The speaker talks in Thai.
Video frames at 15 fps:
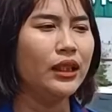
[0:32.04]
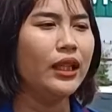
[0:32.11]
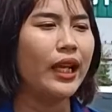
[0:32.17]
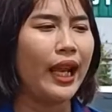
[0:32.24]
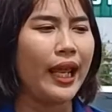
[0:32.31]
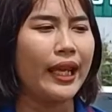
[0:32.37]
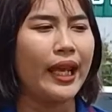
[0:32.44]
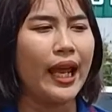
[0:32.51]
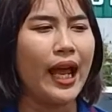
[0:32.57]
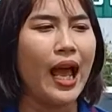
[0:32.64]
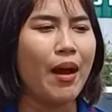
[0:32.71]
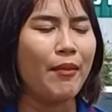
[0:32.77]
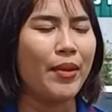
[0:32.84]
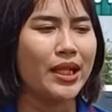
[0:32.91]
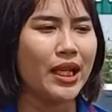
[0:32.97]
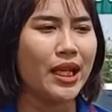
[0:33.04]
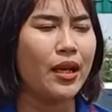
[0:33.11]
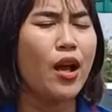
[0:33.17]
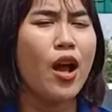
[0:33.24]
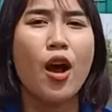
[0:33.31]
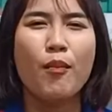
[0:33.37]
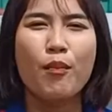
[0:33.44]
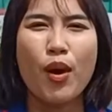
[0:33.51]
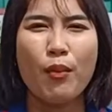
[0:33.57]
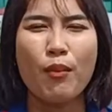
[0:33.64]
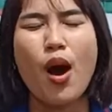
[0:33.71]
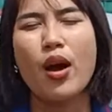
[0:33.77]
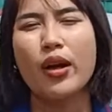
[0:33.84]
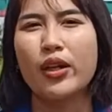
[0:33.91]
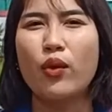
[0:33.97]
ออะไรเงี้ยค่ะมันจะบ่ง
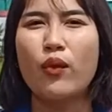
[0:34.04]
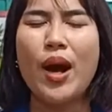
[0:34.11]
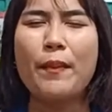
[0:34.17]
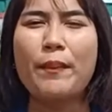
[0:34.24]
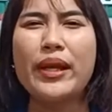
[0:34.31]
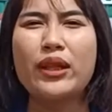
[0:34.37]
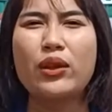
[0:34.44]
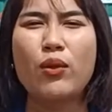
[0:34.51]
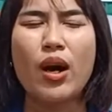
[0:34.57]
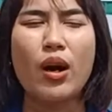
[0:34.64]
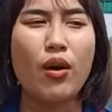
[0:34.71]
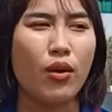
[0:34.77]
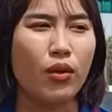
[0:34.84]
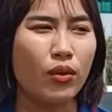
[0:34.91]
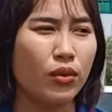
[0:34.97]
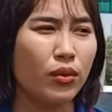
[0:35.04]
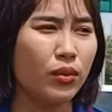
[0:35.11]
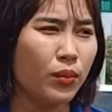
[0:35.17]
บอกถึงความเป็นตัวของ